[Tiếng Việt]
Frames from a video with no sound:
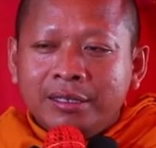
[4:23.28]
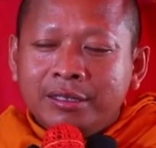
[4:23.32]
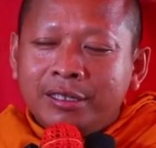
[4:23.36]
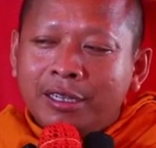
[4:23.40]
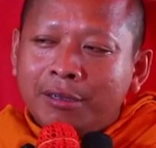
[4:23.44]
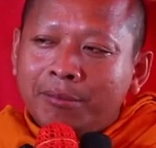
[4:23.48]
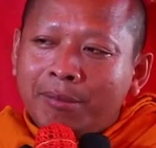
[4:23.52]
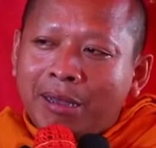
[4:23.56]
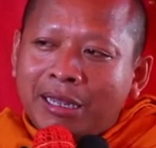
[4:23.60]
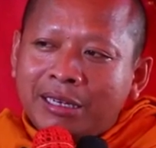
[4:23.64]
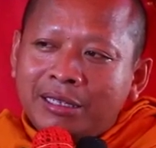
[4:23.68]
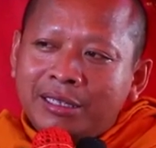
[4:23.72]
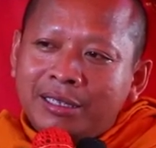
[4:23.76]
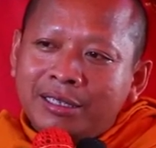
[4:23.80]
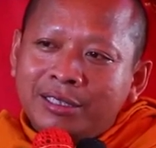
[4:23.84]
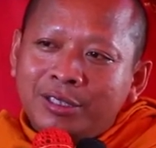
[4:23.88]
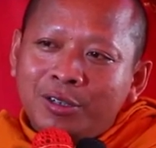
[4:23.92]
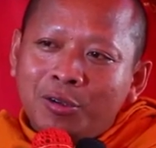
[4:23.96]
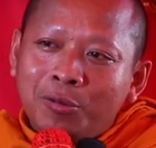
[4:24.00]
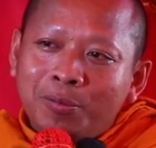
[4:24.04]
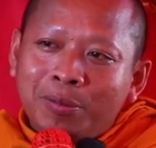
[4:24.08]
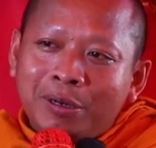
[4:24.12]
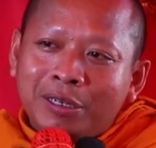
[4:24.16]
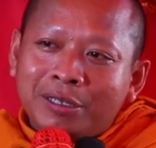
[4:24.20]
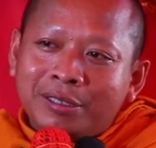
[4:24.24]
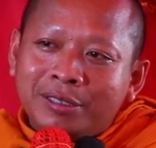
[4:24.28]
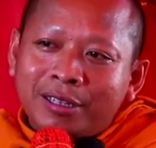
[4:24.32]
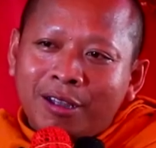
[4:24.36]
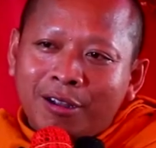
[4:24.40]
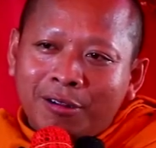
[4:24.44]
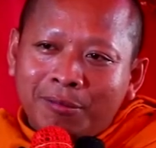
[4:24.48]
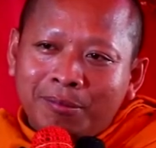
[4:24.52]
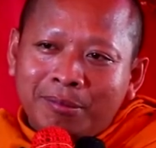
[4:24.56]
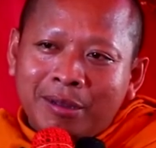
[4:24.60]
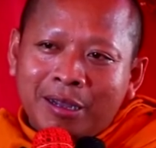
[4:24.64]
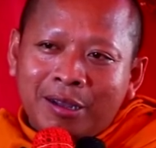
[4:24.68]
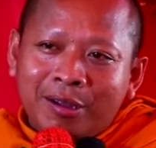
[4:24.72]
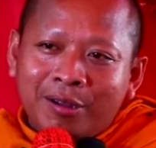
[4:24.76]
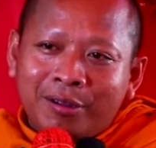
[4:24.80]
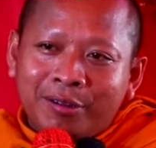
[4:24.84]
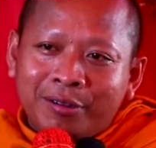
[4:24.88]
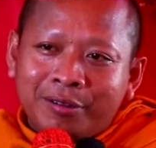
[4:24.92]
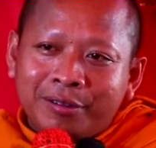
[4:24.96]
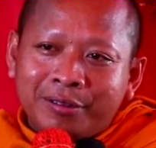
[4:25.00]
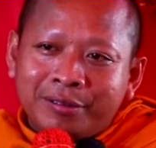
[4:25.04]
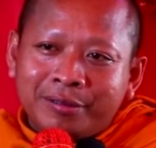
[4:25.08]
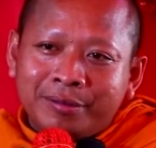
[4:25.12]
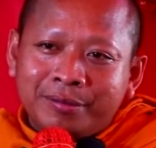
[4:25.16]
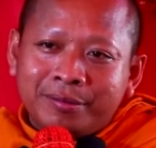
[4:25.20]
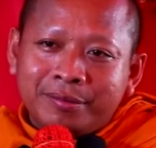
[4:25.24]
chẳng bàn dương vô bờ sòng
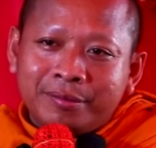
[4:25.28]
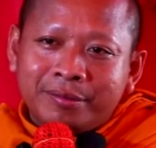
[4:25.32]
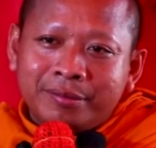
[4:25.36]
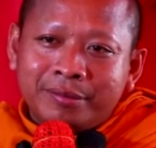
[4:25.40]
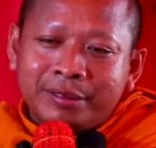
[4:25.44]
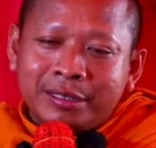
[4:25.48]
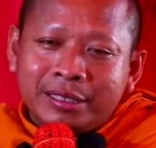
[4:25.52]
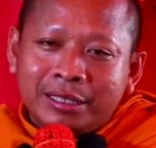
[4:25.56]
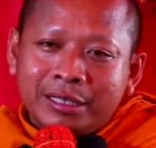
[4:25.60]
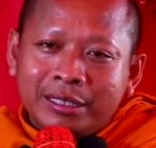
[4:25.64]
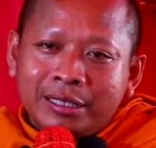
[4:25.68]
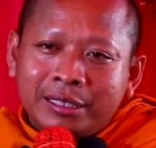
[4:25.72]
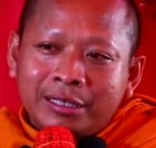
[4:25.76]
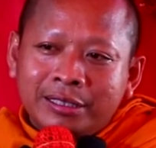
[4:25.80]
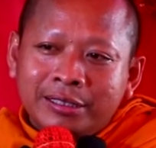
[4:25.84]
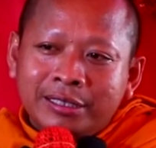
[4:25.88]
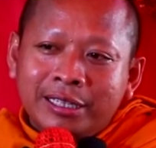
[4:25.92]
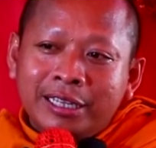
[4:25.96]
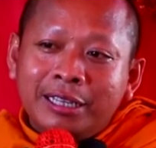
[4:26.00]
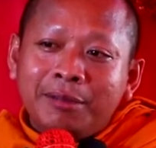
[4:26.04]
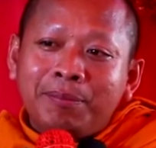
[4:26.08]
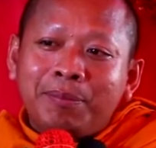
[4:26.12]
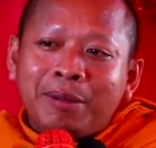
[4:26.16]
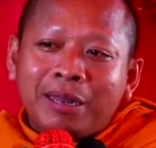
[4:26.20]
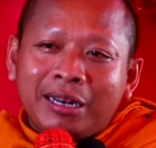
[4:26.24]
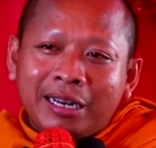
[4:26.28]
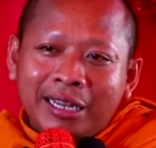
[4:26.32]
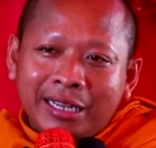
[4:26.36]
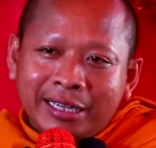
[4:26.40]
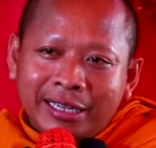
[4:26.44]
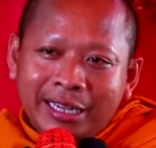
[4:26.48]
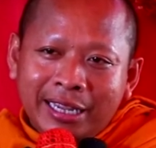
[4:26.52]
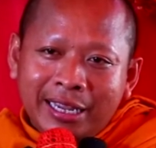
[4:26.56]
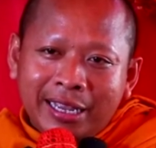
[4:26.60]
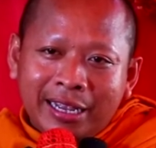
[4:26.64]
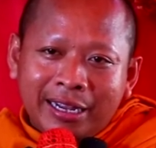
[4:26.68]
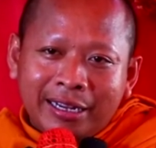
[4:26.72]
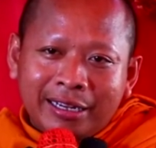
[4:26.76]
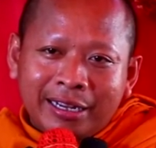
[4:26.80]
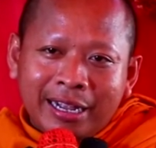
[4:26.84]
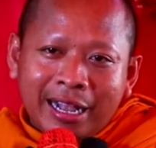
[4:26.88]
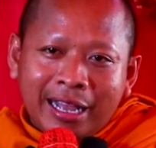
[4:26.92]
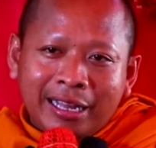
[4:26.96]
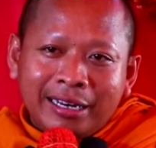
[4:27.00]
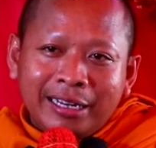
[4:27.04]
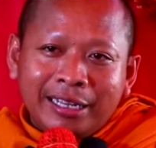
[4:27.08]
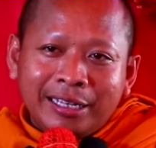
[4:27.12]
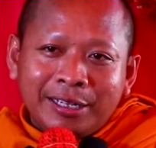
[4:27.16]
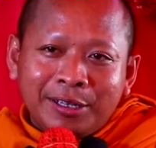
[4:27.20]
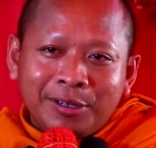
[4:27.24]
màu chia bật đệ kia hạt
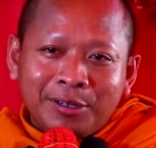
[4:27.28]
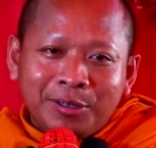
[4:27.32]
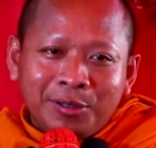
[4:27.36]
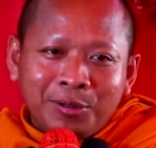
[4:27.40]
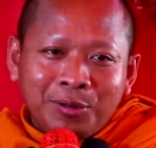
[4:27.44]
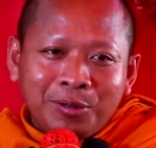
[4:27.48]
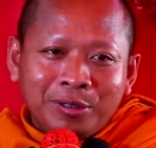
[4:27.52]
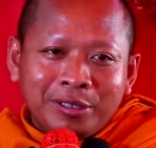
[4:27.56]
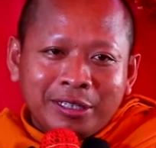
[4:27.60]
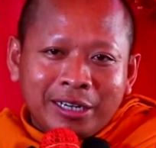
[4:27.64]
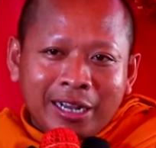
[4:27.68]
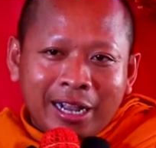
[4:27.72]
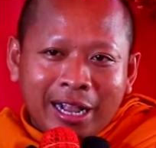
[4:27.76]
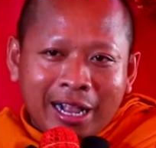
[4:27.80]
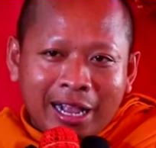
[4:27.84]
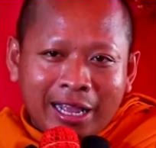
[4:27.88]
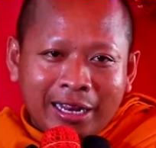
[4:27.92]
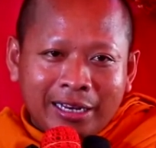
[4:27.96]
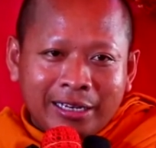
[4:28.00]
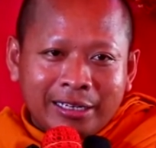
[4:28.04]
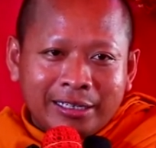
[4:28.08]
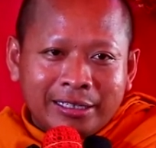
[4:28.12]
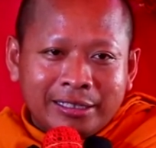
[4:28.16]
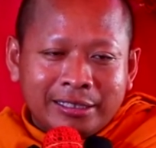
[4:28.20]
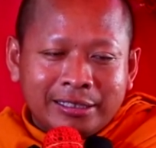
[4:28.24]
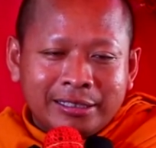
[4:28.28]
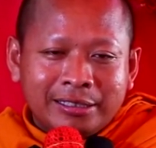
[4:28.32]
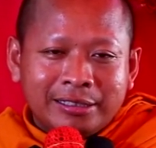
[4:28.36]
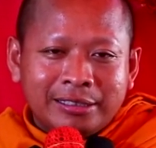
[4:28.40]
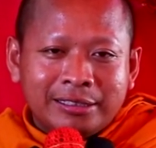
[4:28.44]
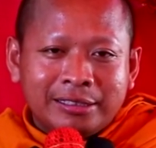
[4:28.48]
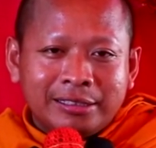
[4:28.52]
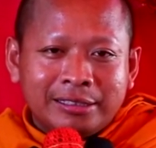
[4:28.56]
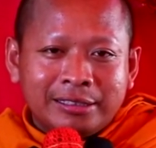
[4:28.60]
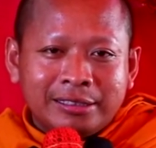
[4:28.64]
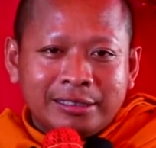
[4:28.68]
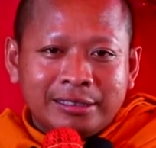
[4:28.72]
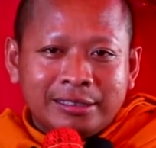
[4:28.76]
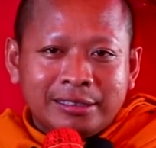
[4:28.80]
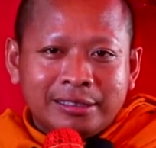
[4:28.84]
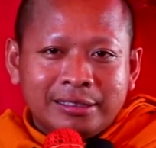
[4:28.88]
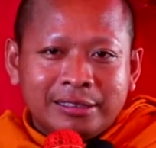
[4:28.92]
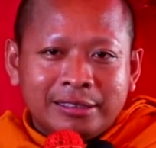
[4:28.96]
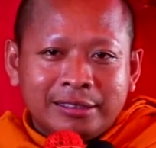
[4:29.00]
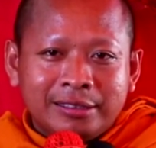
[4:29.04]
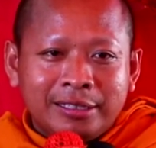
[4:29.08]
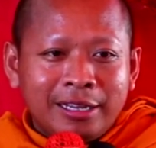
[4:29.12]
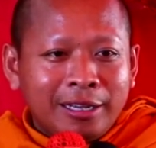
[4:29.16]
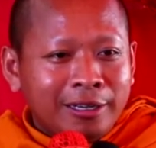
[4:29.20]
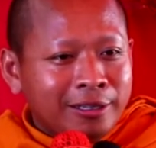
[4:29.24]
cạn đệ từ tu chẳng hàn
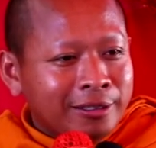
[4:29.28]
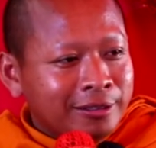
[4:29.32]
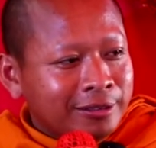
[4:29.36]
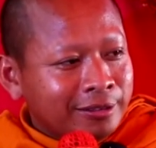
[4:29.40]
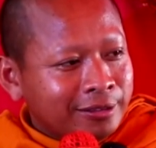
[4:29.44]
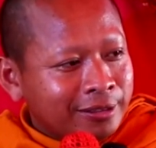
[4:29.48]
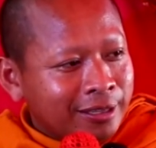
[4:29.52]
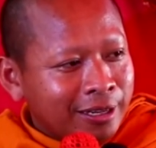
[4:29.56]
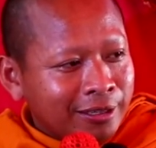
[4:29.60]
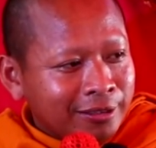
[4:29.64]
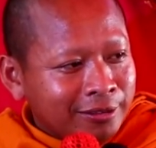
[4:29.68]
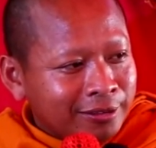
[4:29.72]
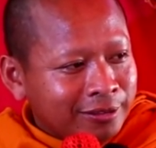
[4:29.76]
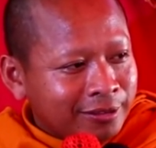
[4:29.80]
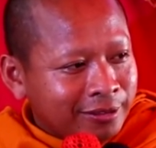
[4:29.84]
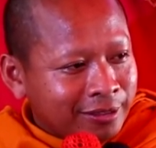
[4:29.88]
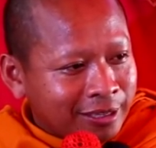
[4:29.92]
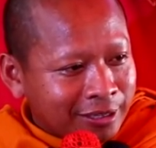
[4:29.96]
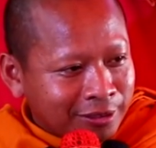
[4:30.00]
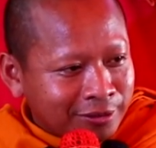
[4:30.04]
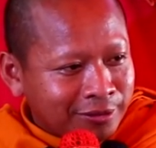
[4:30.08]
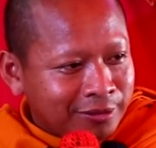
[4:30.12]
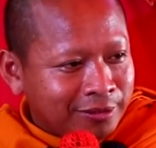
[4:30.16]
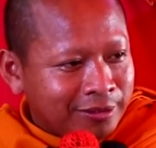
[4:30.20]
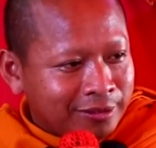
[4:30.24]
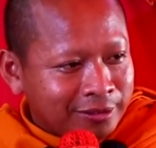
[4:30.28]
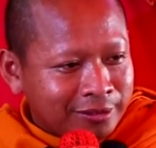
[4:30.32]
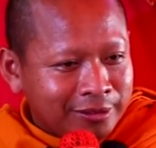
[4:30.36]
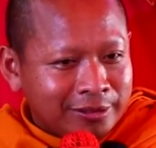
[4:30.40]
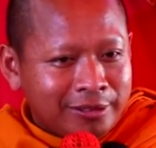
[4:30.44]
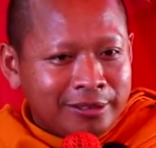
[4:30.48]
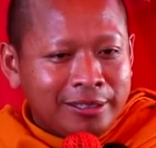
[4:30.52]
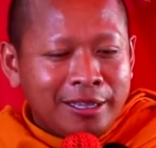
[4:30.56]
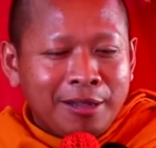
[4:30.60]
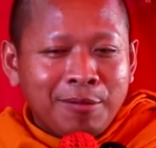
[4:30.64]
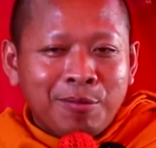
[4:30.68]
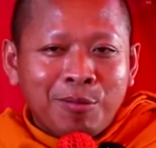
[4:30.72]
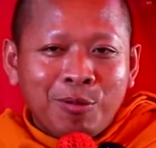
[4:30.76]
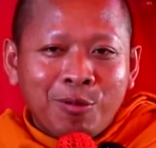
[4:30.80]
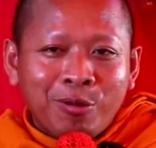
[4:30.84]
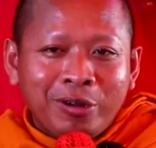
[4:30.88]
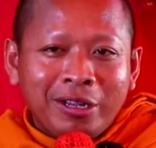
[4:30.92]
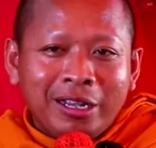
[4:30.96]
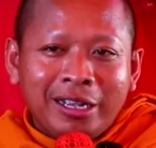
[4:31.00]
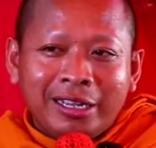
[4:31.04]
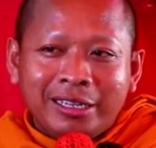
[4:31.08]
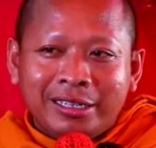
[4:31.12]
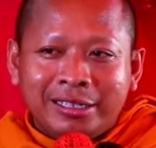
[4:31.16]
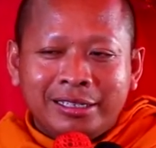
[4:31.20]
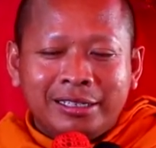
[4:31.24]
nấng nấng thử thì muối
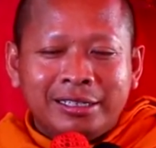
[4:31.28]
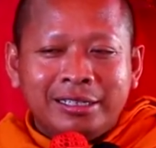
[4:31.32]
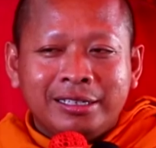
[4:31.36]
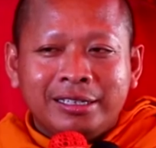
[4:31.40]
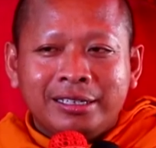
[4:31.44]
ai